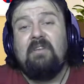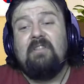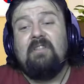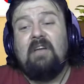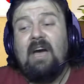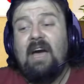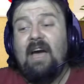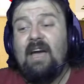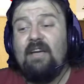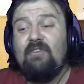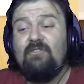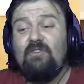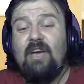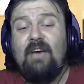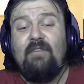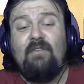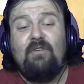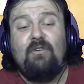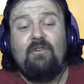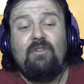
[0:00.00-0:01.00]
Dai,
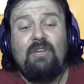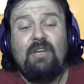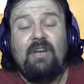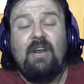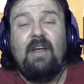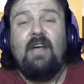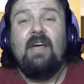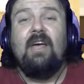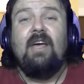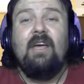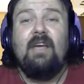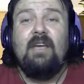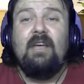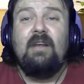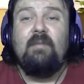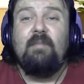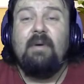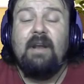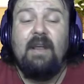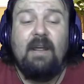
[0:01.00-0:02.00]
cioè voglio dire,
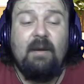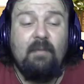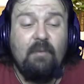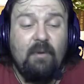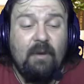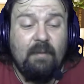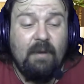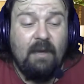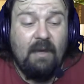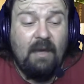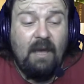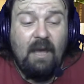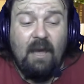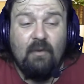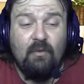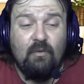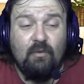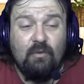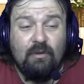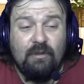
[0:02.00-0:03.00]
il Palermo è, è
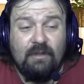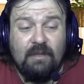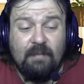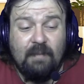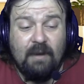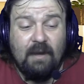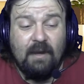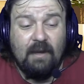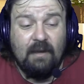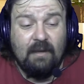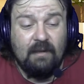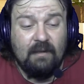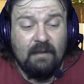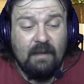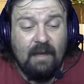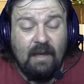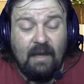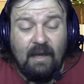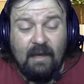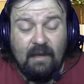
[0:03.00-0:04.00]
ultima,
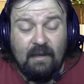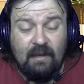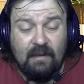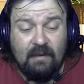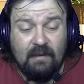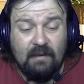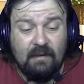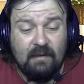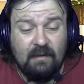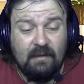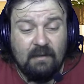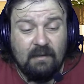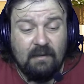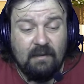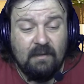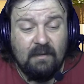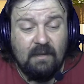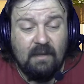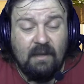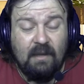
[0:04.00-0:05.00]
eh?
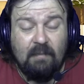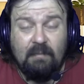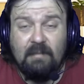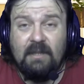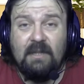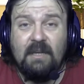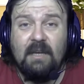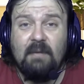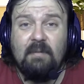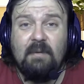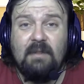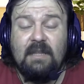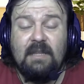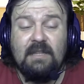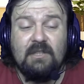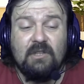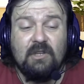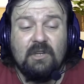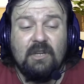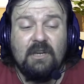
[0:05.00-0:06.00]
Praticamente
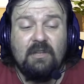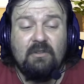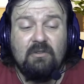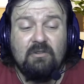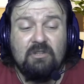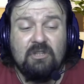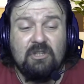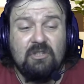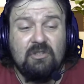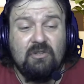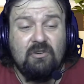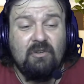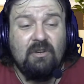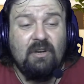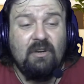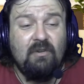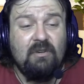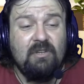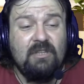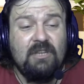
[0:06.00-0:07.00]
in zona
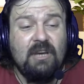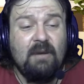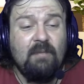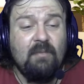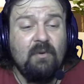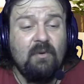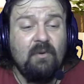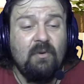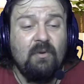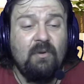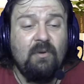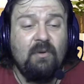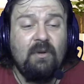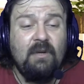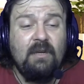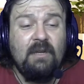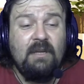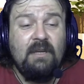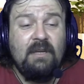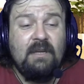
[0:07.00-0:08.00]
retrocessione, noi siamo,
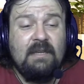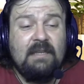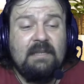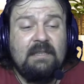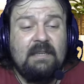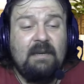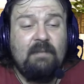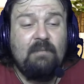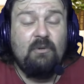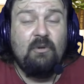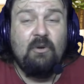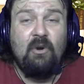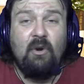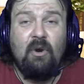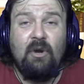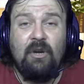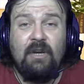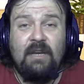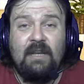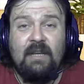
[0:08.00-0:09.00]
siamo
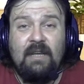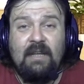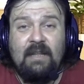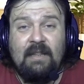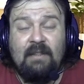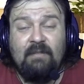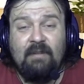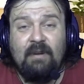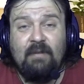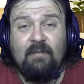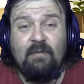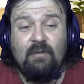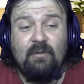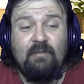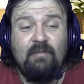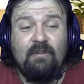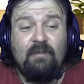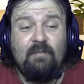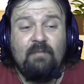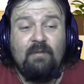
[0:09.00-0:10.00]
noni, dovremmo,
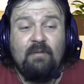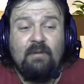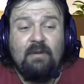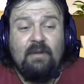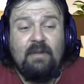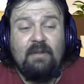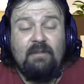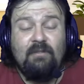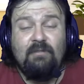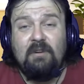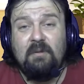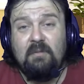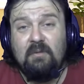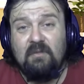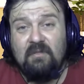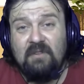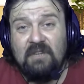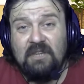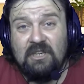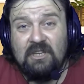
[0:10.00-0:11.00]
dovremmo, dovremmo
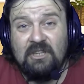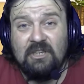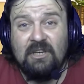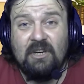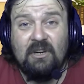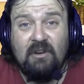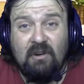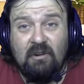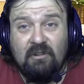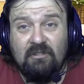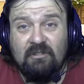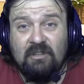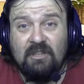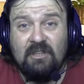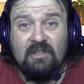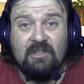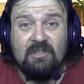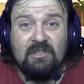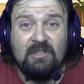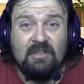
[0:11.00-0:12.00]
vincere, no? Cosa
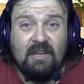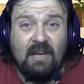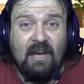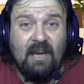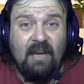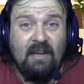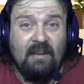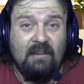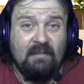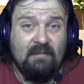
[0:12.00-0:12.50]
dici, eh?